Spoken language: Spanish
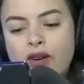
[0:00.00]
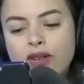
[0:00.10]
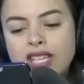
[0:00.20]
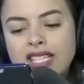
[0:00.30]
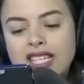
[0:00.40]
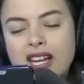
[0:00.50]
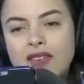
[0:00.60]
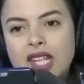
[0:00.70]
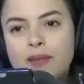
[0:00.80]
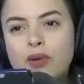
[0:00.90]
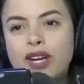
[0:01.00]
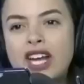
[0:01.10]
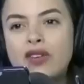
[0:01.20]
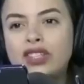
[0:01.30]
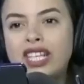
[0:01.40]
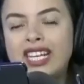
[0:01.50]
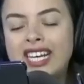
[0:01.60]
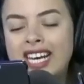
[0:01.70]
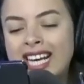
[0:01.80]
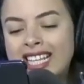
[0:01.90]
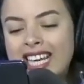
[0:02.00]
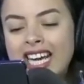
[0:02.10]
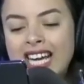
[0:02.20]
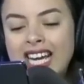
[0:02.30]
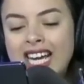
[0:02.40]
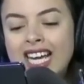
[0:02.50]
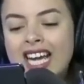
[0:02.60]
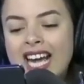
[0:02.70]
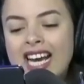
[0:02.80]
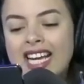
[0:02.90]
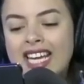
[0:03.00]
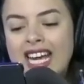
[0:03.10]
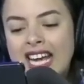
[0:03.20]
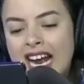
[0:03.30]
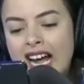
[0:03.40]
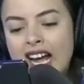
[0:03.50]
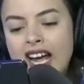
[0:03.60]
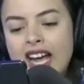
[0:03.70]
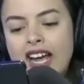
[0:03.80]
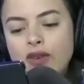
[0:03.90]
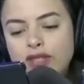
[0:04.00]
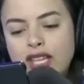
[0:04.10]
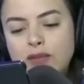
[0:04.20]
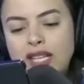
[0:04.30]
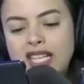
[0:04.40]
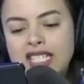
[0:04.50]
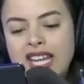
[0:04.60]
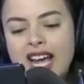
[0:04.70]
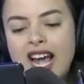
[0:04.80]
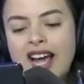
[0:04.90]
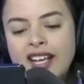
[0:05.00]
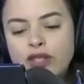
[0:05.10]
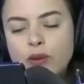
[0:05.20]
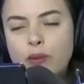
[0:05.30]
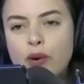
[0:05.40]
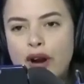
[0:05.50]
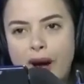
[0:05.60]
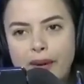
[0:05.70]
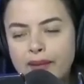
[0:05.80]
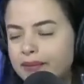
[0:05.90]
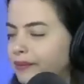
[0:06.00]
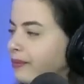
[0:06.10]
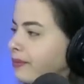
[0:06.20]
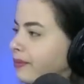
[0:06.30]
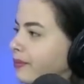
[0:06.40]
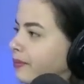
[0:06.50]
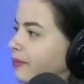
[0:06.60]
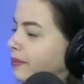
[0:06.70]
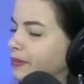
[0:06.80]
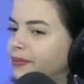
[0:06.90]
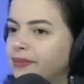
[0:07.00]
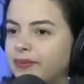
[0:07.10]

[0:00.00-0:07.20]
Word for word: cosas en la vida porque no tiene nadie que le quiera ¿Qué usted me dice en su programa? Lo primero es,